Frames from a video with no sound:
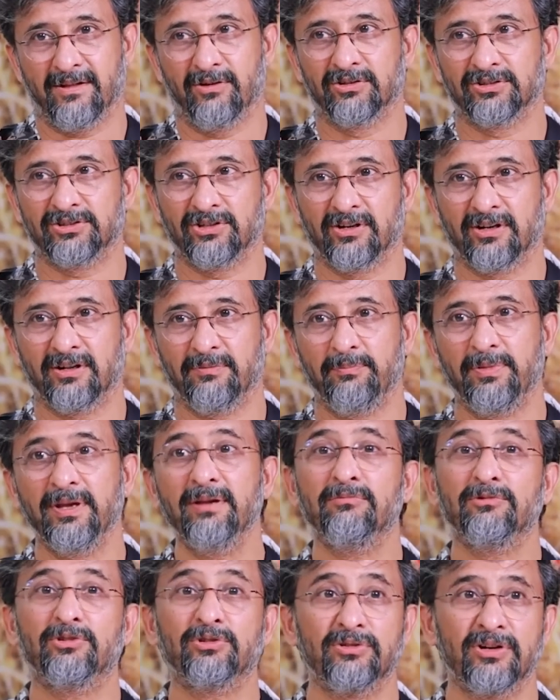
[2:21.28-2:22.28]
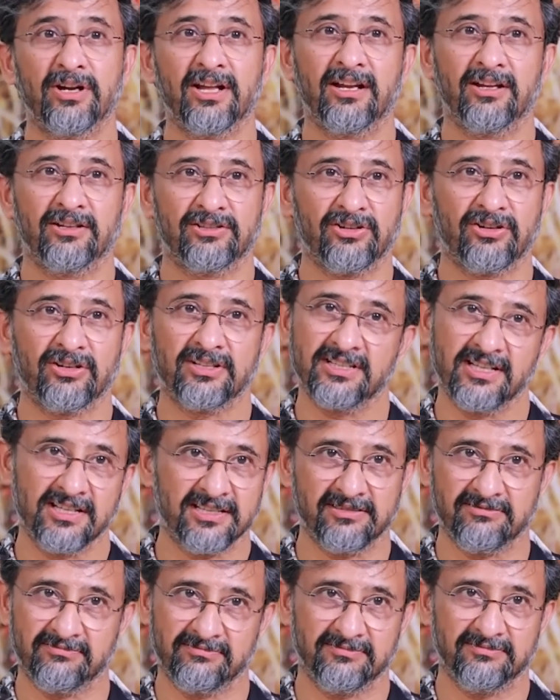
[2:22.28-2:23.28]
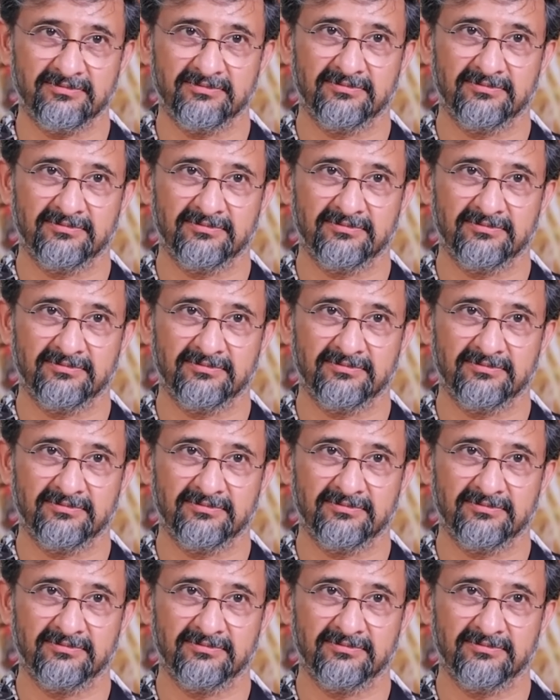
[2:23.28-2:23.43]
ఒక చోట భీమ్ అనే చోట చేసాం